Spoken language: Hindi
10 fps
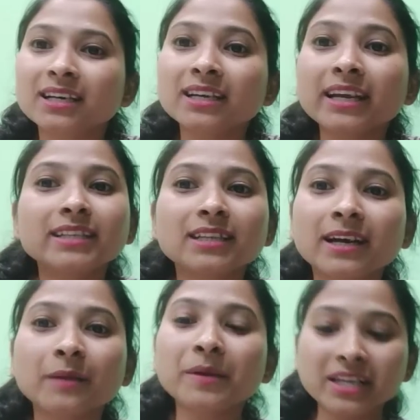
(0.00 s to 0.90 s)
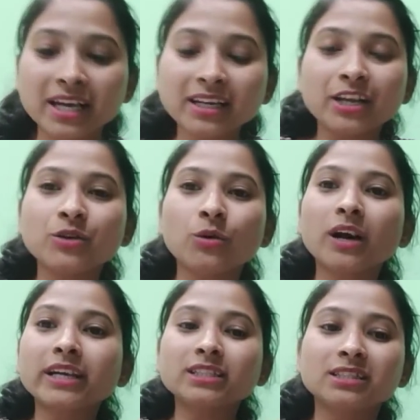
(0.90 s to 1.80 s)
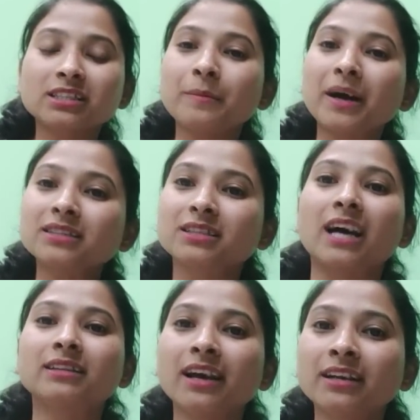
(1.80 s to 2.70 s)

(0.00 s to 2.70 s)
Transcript: करने के चक्कर में ये नहीं होगा कि जिसके मार्क्स ज्यादा है